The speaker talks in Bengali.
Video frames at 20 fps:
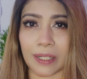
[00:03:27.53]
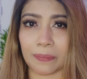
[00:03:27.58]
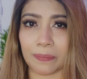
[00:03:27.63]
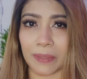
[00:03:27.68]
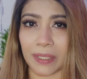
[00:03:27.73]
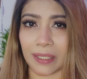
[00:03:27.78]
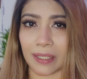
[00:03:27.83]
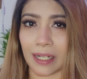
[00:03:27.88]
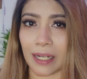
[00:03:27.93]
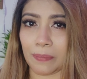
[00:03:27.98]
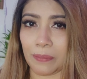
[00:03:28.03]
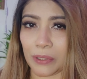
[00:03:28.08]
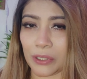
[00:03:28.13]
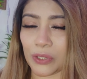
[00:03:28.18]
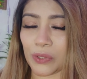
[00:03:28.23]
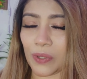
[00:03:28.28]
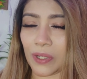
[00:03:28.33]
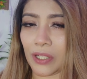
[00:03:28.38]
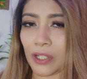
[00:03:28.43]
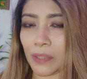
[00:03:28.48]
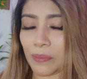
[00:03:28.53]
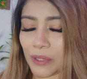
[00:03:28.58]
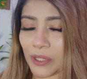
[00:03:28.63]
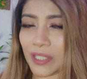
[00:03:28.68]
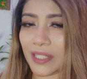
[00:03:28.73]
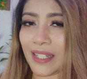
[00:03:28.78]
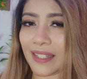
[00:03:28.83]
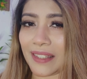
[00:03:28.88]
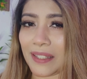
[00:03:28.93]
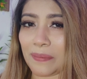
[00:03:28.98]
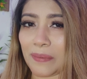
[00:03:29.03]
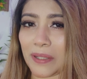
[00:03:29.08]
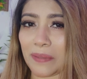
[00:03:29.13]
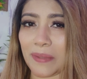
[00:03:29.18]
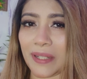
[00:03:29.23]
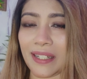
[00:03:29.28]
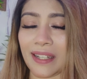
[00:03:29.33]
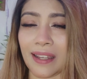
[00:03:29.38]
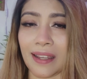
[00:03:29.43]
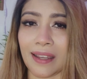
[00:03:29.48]
আপনারা আপলোড করলে অবশ্যই দেখতে
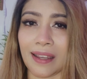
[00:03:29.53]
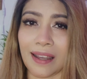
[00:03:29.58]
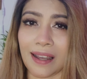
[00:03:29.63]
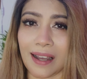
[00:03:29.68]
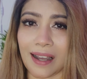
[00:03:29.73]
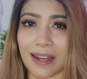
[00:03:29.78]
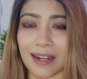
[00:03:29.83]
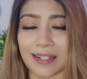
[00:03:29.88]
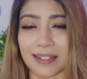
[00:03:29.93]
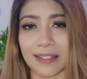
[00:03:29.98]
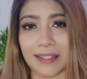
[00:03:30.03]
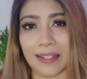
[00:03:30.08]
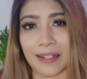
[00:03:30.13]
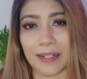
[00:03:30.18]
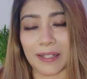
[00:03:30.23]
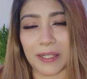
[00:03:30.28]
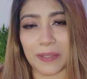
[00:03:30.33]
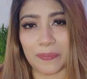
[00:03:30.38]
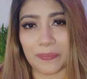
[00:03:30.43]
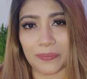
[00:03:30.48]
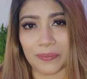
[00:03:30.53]
পাবেন আর যারা